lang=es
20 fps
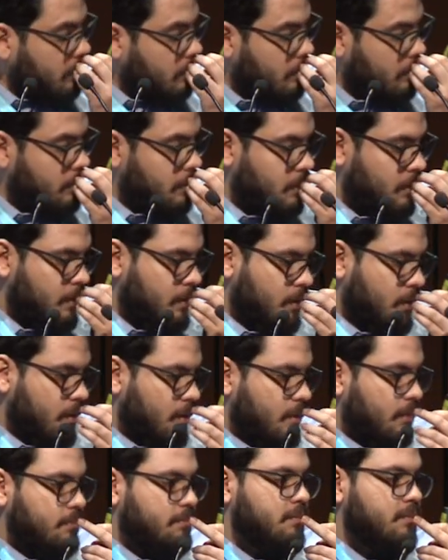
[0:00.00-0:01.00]

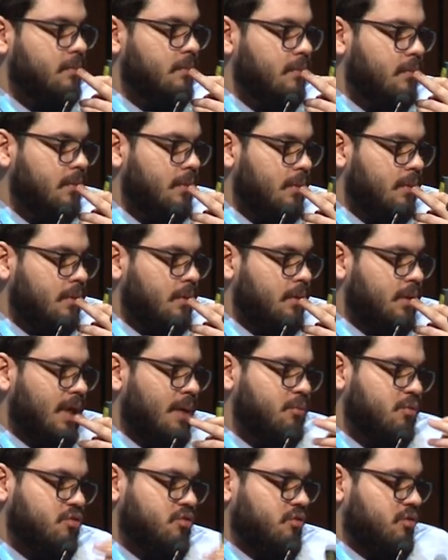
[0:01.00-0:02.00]
Eh,
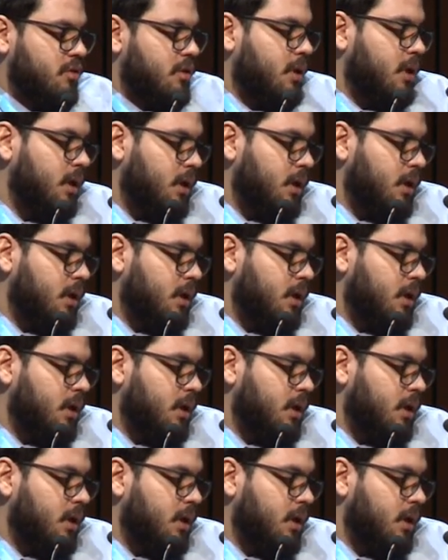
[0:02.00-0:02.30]
digamos,